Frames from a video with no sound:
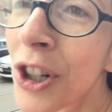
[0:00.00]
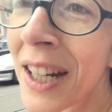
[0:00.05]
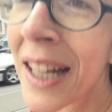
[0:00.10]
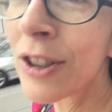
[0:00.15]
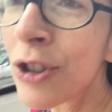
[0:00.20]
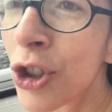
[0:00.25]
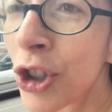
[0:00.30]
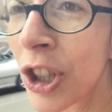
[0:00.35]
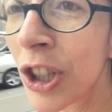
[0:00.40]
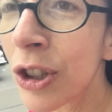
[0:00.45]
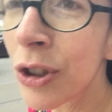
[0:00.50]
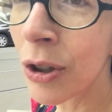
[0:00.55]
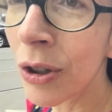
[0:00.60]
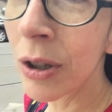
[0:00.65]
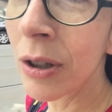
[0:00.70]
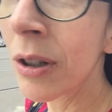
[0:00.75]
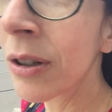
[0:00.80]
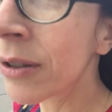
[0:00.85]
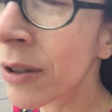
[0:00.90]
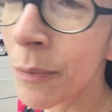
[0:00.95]

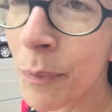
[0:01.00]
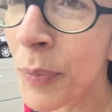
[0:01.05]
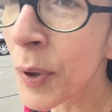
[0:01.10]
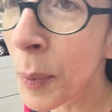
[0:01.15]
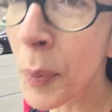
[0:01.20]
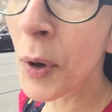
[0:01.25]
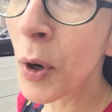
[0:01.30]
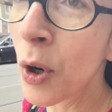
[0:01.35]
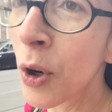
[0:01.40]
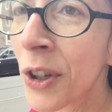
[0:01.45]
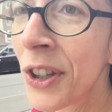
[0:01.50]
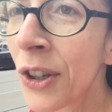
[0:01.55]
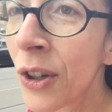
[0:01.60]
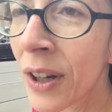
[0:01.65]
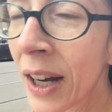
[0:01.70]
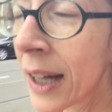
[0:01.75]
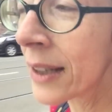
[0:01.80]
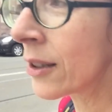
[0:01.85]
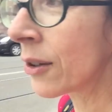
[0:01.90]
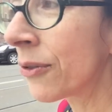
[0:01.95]
reagito, proprio l'ho
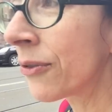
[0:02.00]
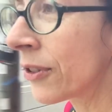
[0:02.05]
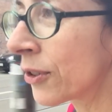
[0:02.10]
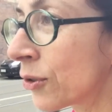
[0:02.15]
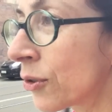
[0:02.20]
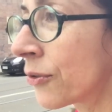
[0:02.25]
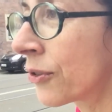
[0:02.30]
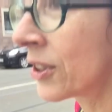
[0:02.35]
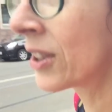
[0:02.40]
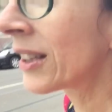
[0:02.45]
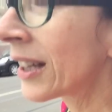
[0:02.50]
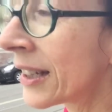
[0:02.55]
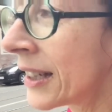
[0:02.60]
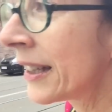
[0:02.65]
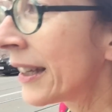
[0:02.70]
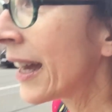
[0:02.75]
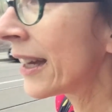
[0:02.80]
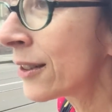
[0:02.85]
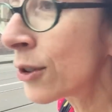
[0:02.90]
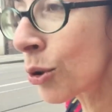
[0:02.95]
ignorata, ho fatto finta
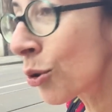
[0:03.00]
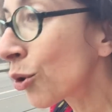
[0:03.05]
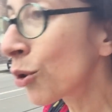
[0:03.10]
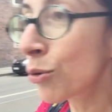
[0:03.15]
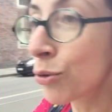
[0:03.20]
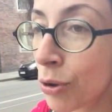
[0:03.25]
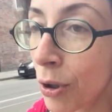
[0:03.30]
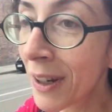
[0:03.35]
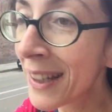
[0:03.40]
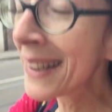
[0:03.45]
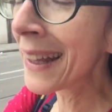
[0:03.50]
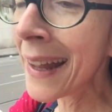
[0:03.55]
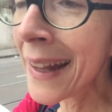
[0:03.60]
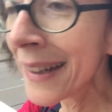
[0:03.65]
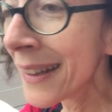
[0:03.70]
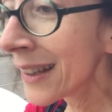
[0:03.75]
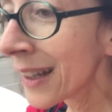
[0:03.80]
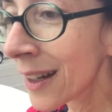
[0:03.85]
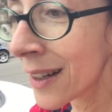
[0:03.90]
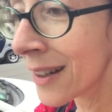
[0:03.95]
di niente, ho chiuso le
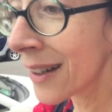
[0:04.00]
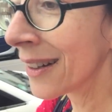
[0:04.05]
tende,